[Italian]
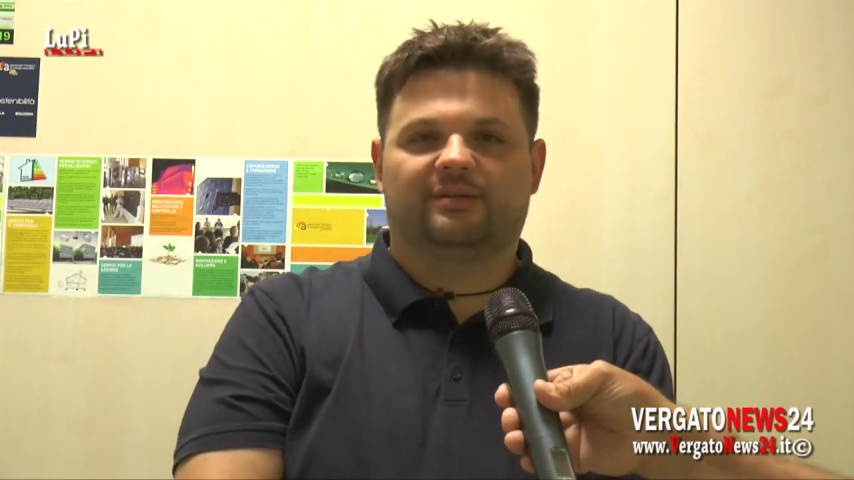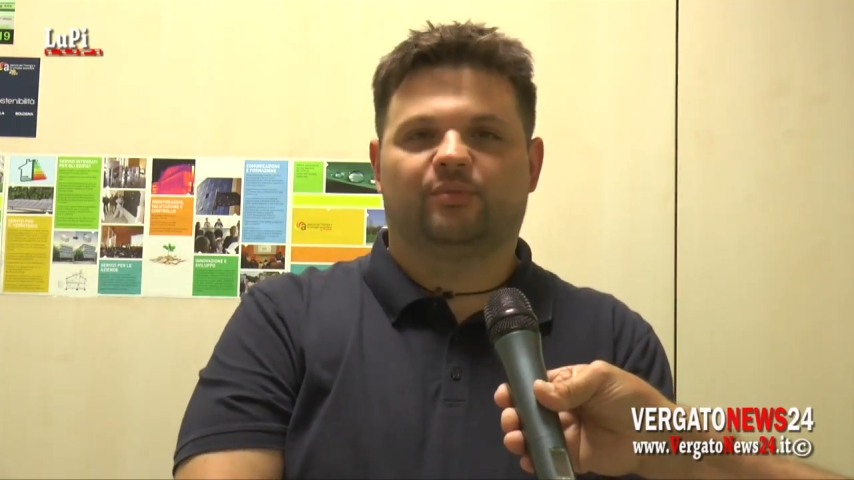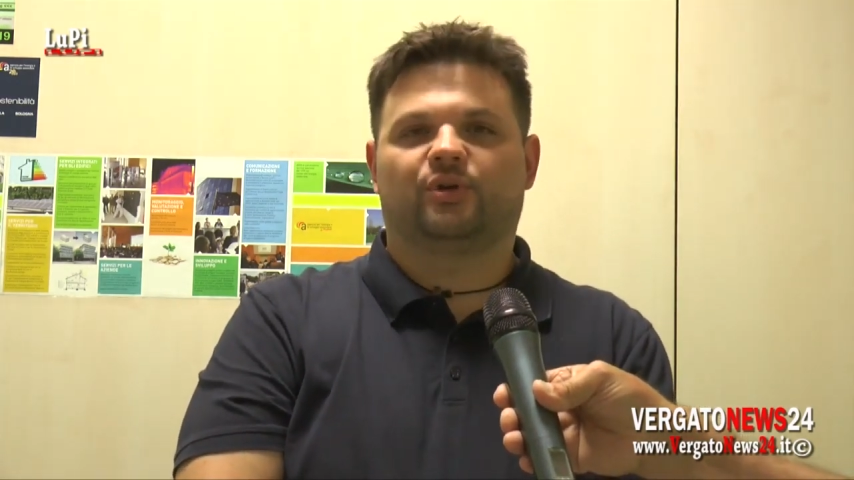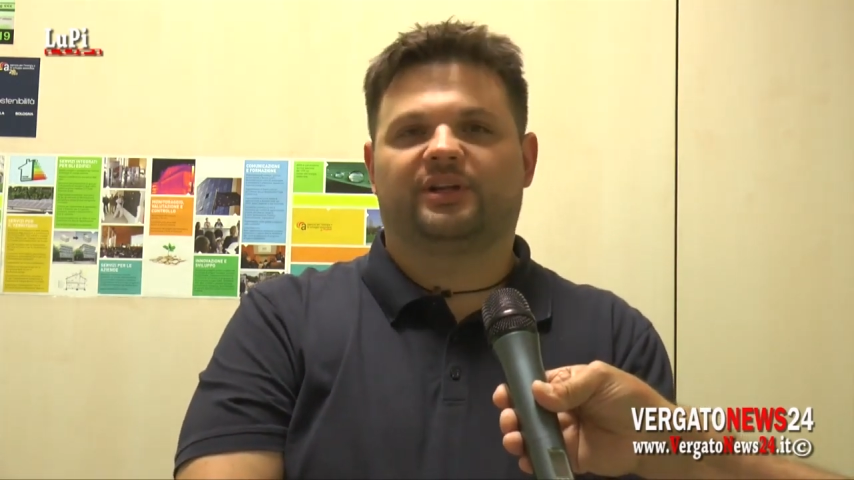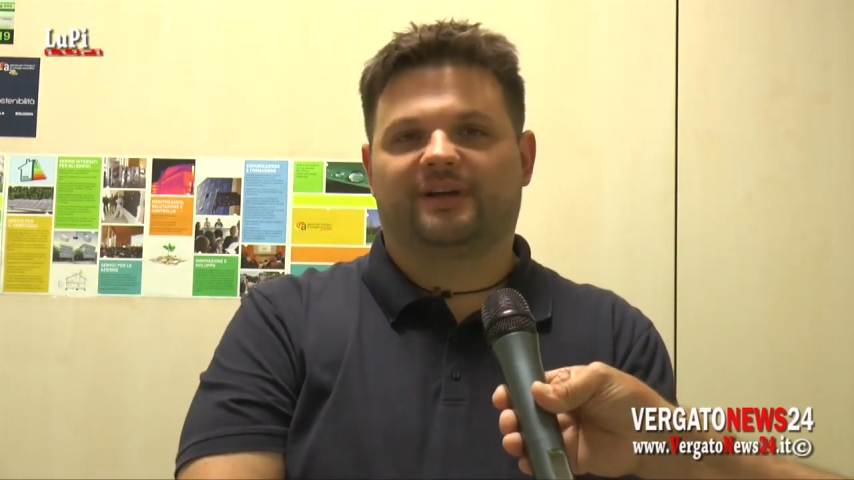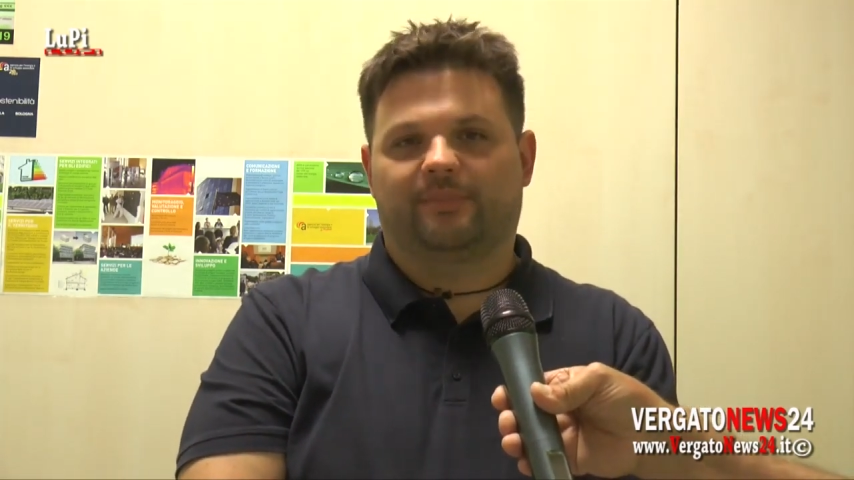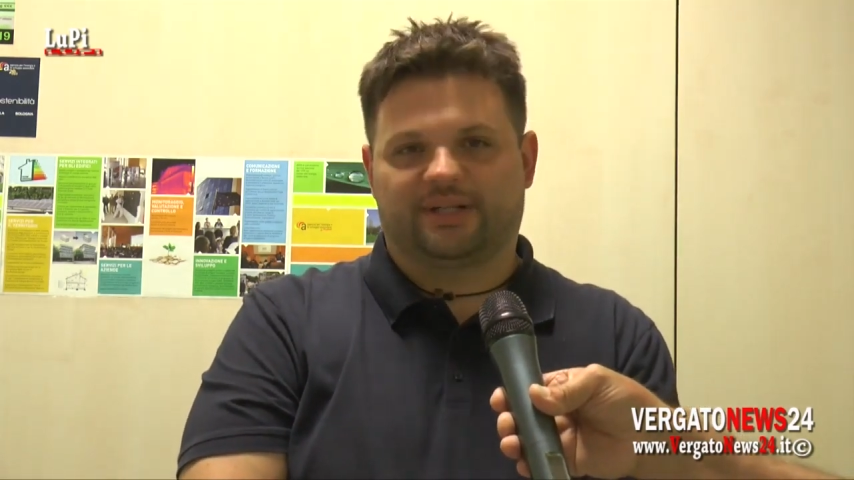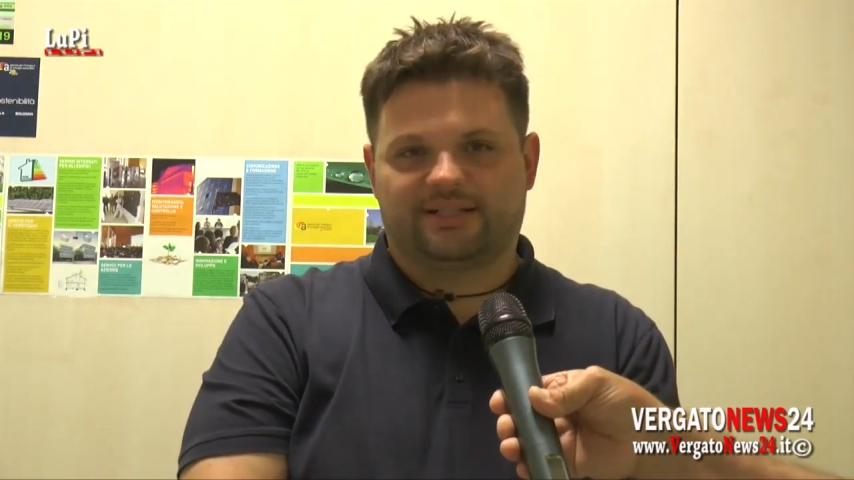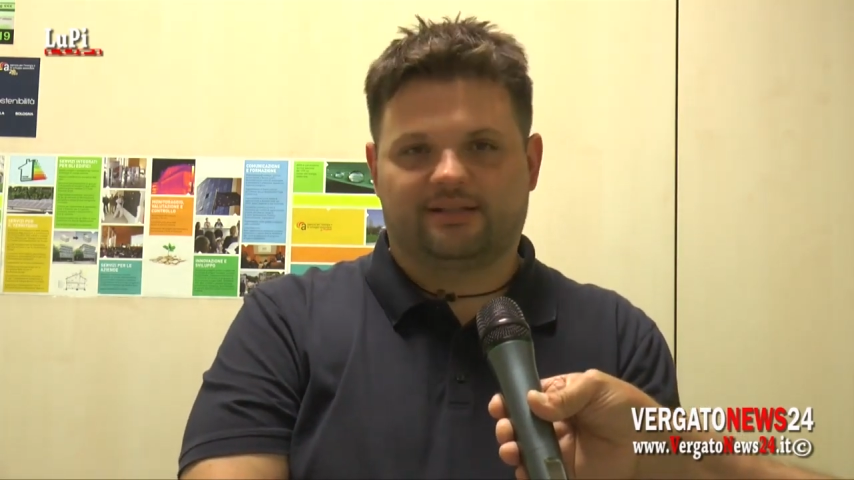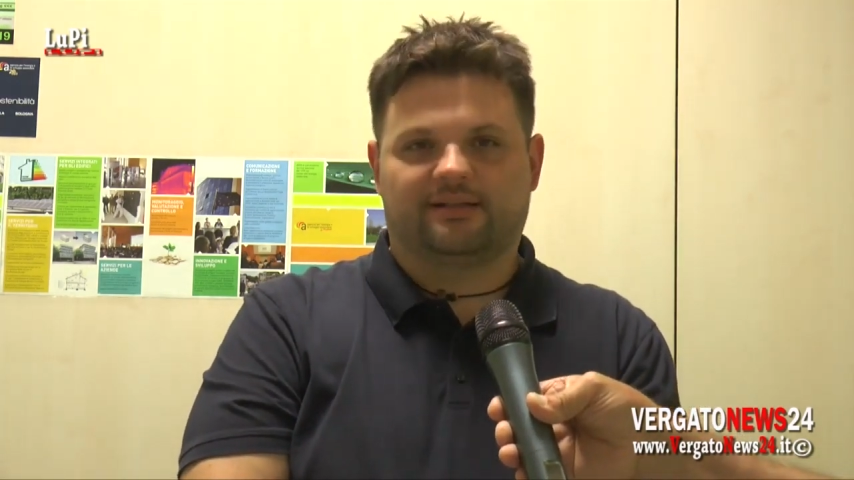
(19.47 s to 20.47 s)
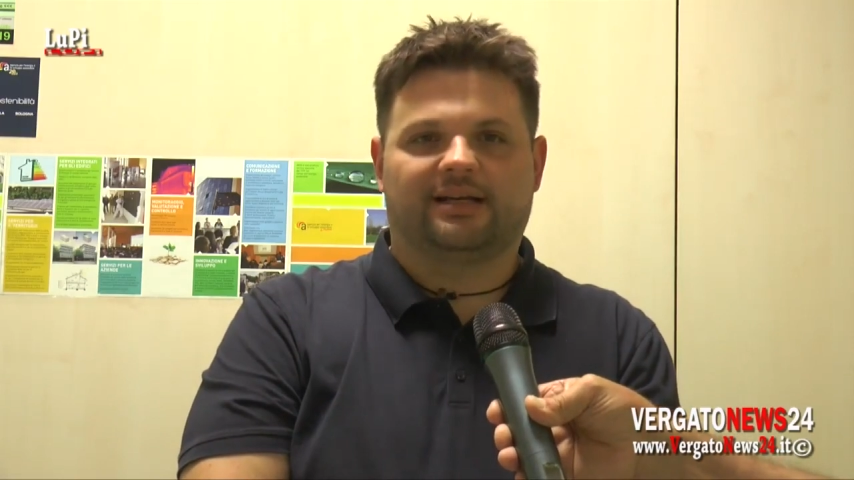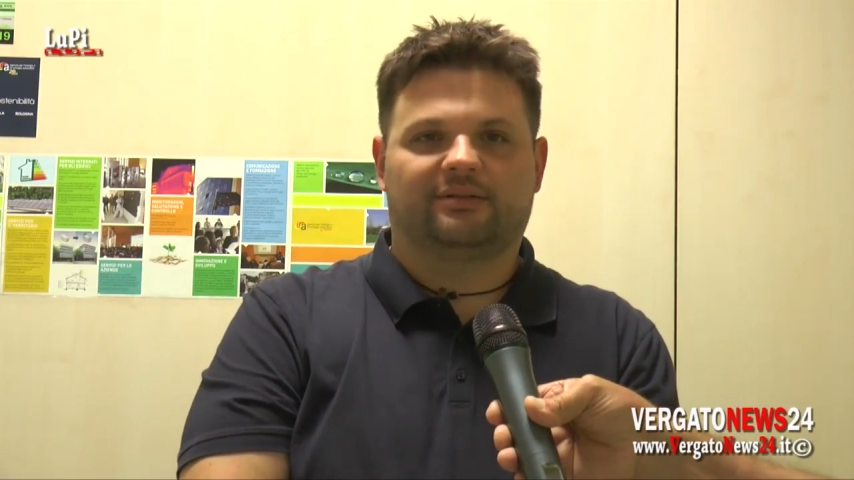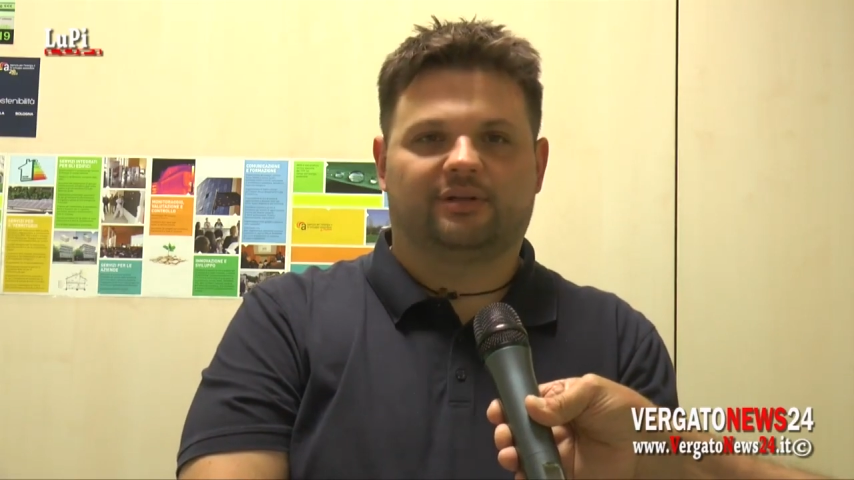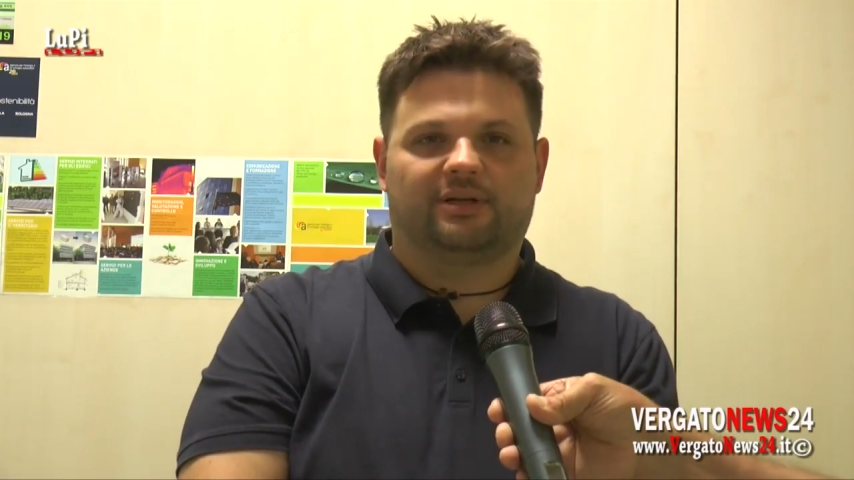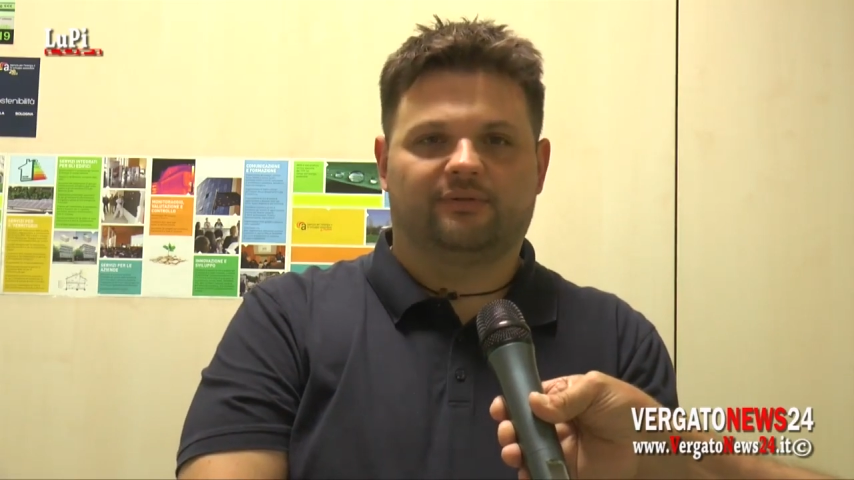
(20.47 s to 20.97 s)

di Bologna aveva presentato alla